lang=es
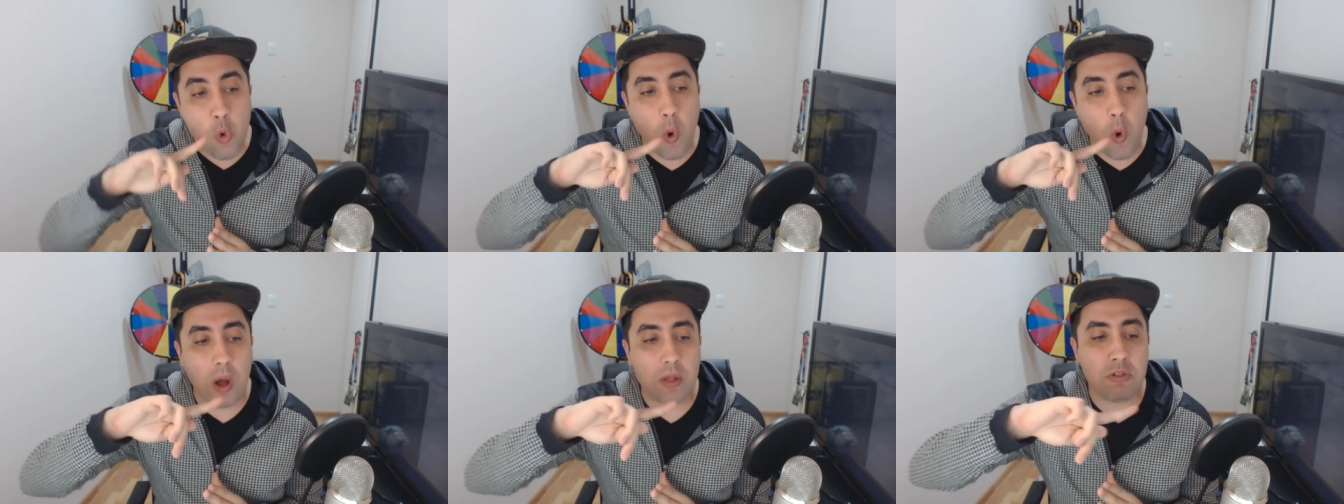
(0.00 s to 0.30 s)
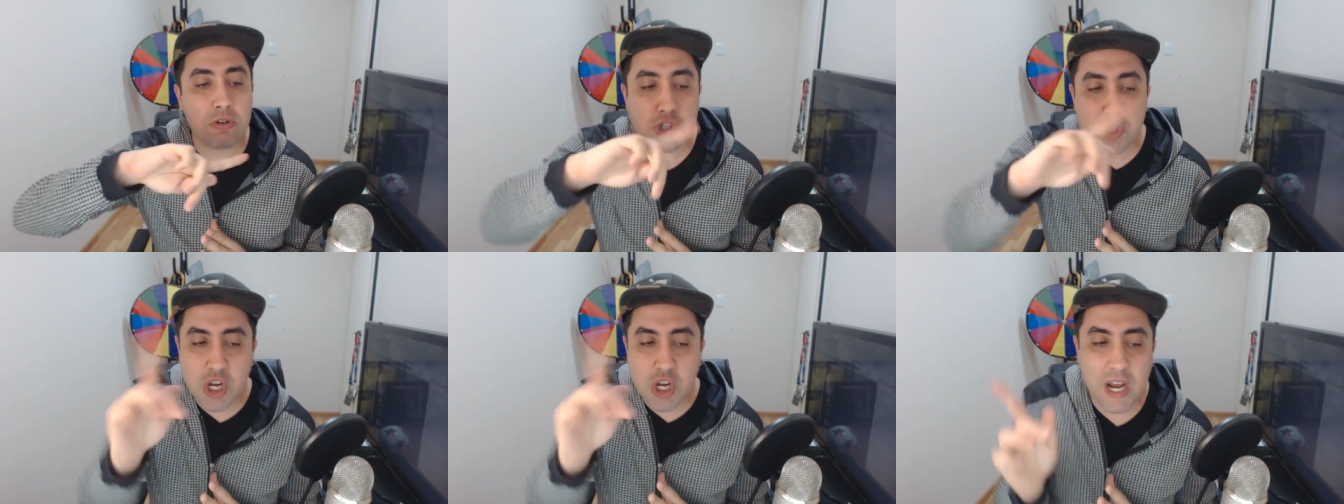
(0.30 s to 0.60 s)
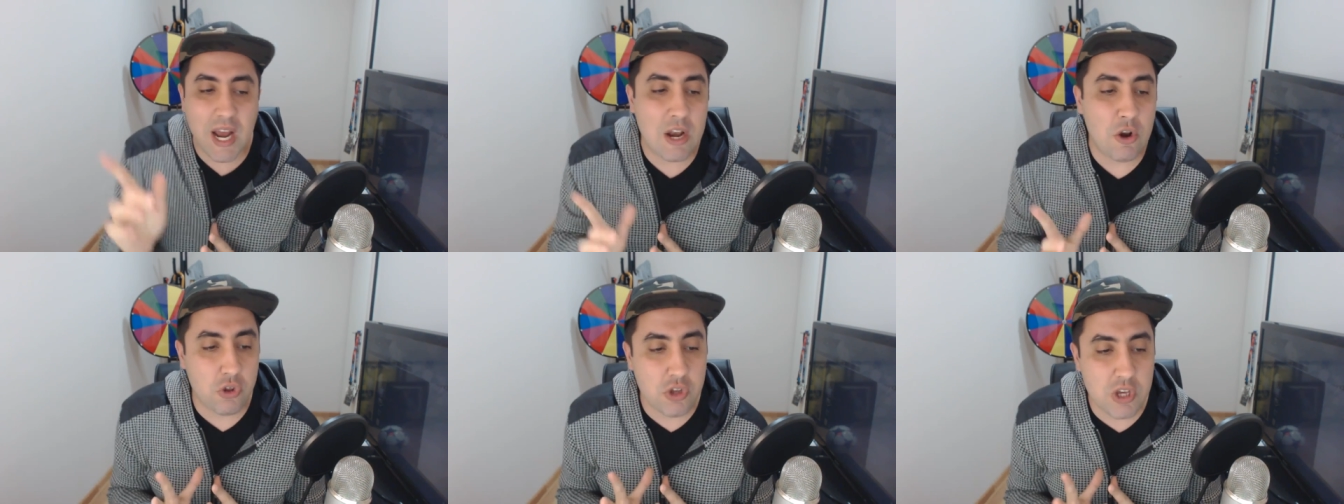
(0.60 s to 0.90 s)
Cuando
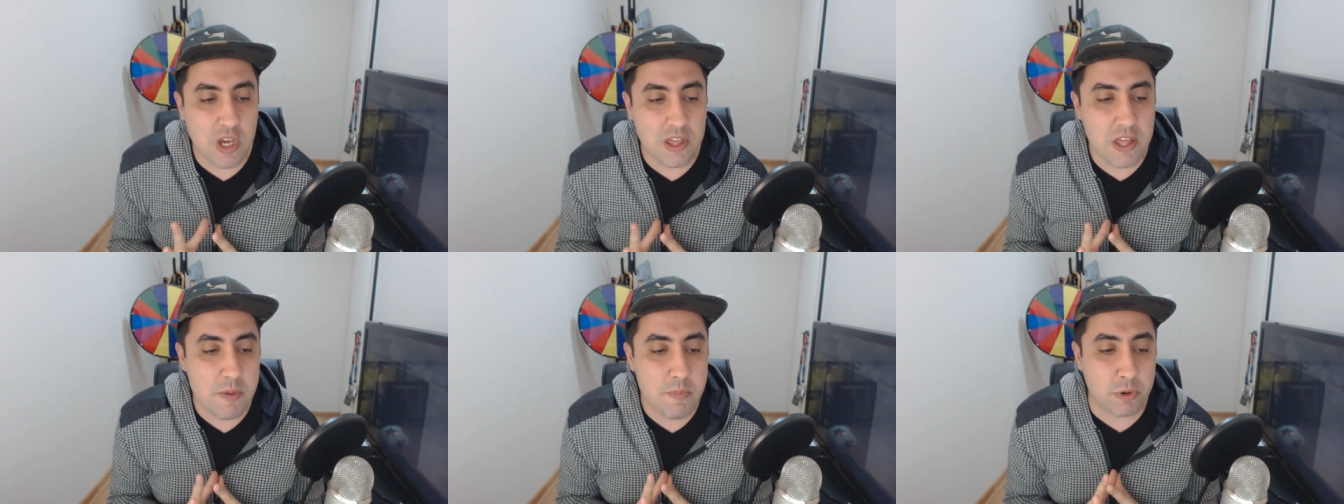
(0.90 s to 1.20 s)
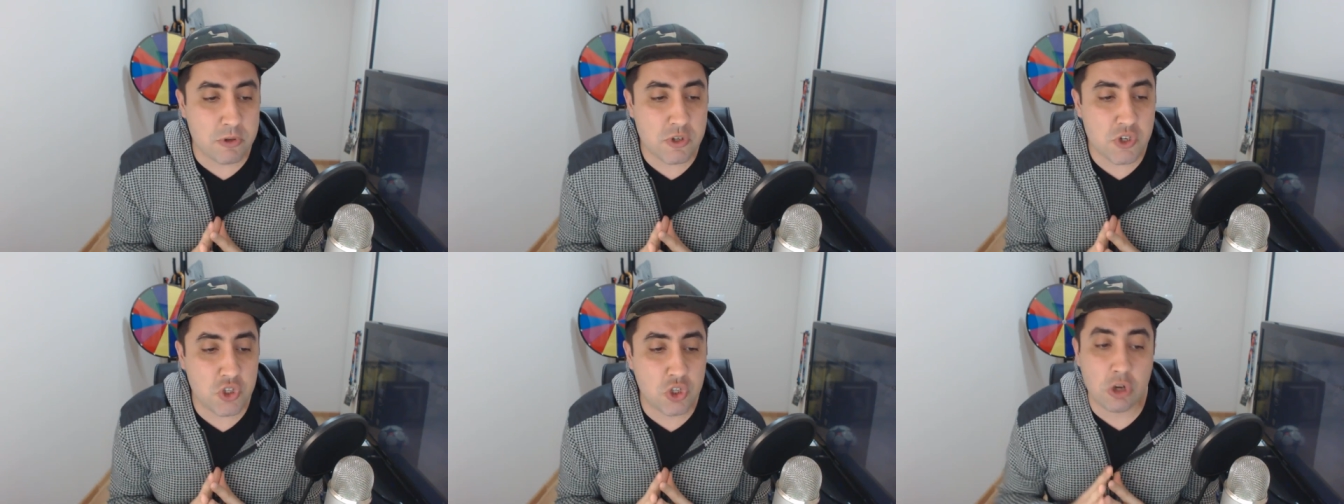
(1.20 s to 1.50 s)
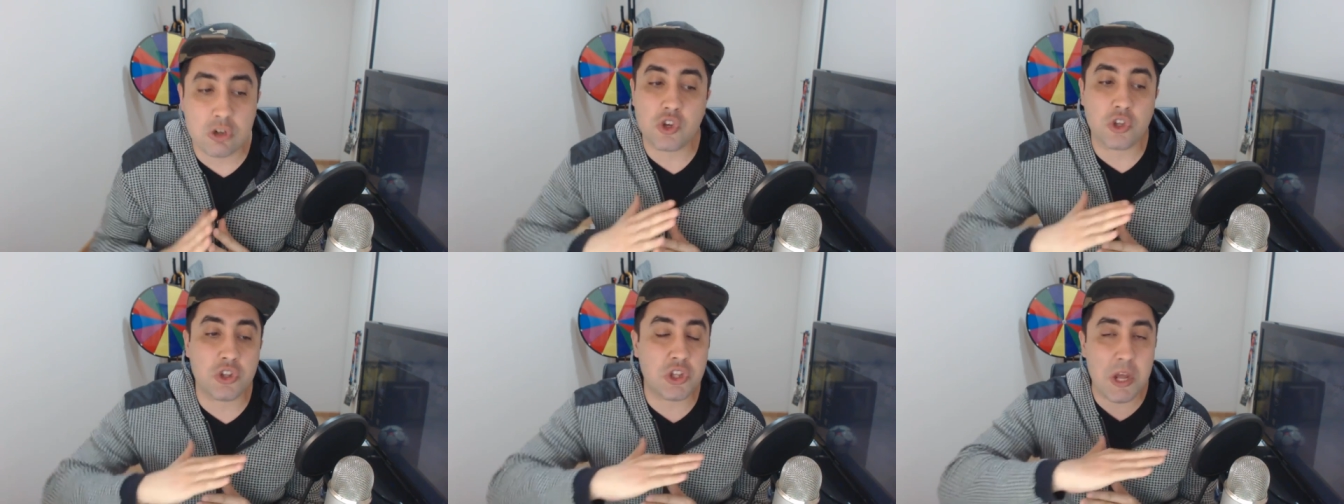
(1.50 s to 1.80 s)
llega a los 10
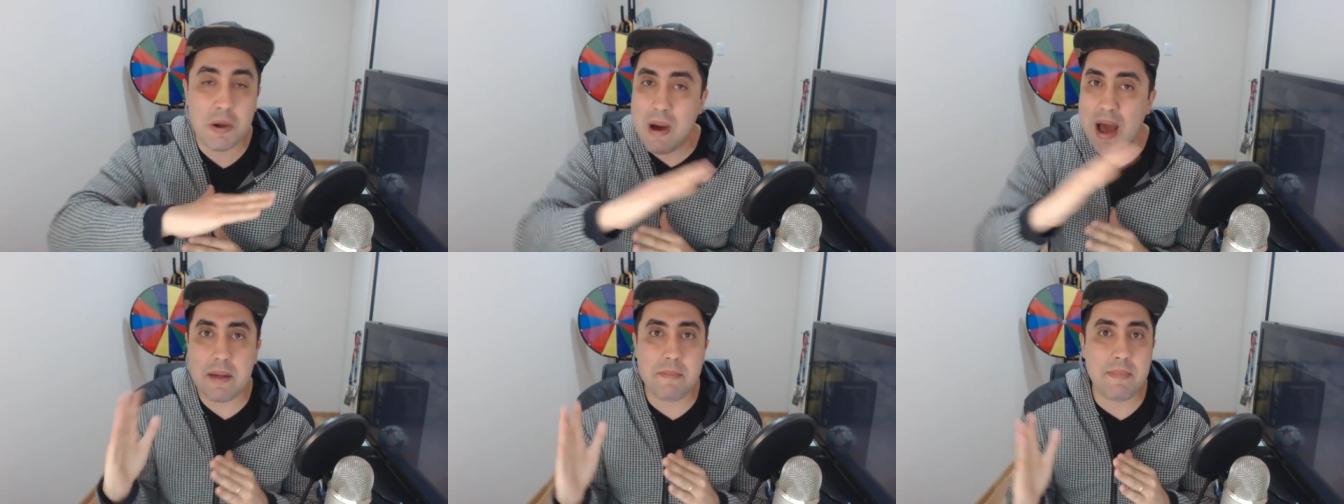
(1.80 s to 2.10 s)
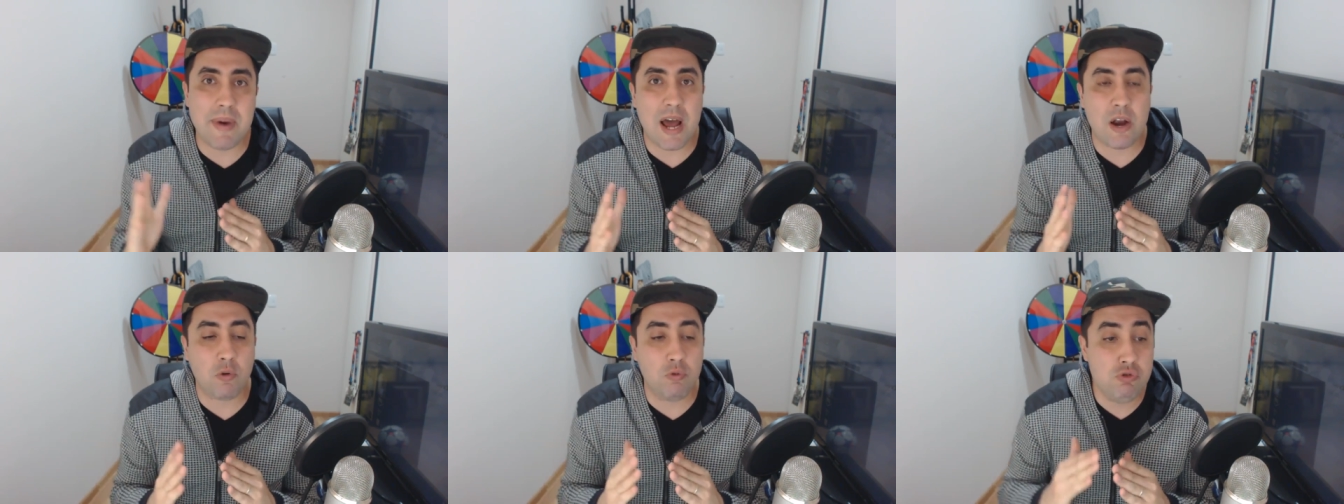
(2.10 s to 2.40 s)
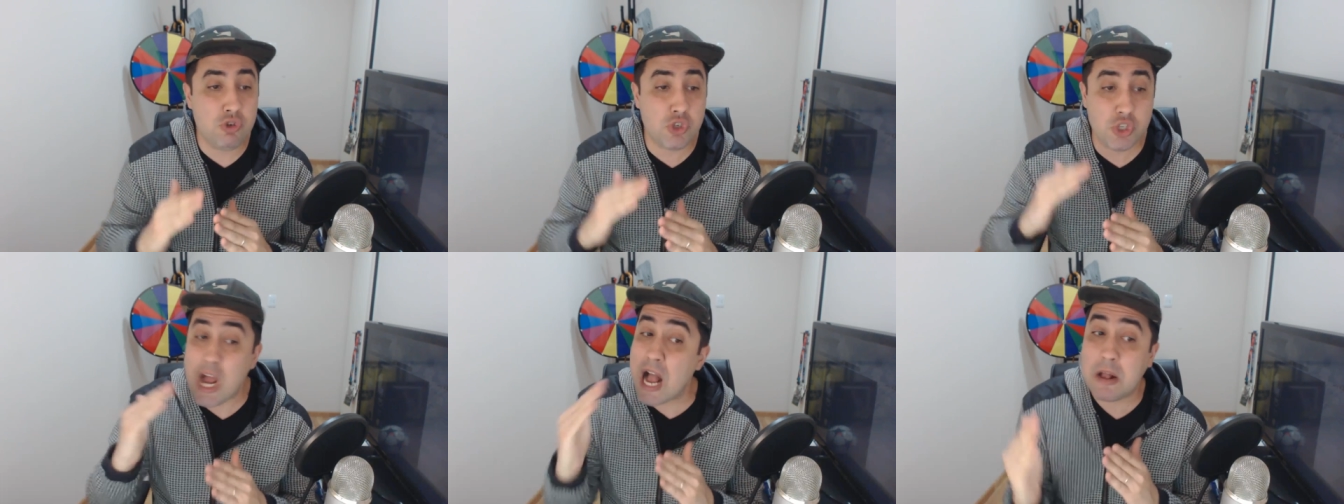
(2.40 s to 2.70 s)
depósitos te va a armar
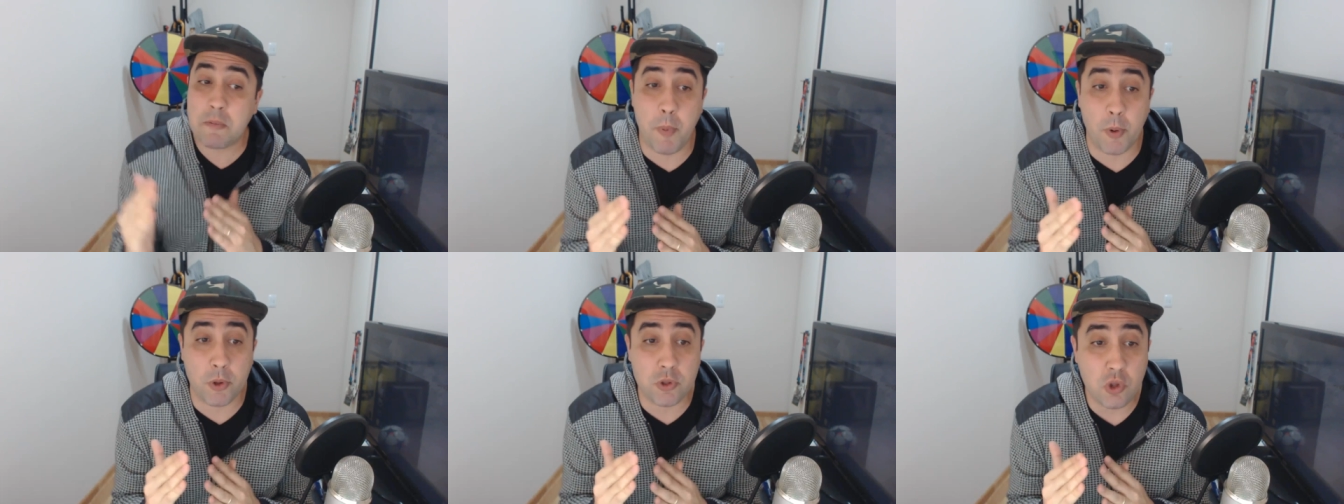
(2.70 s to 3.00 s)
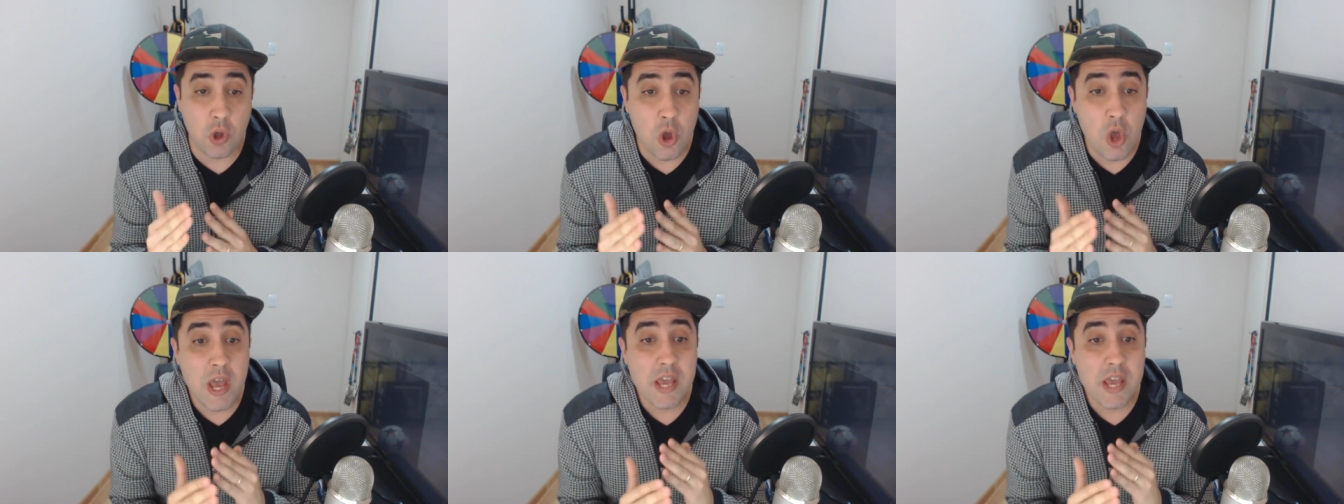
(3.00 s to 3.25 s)
un jackpot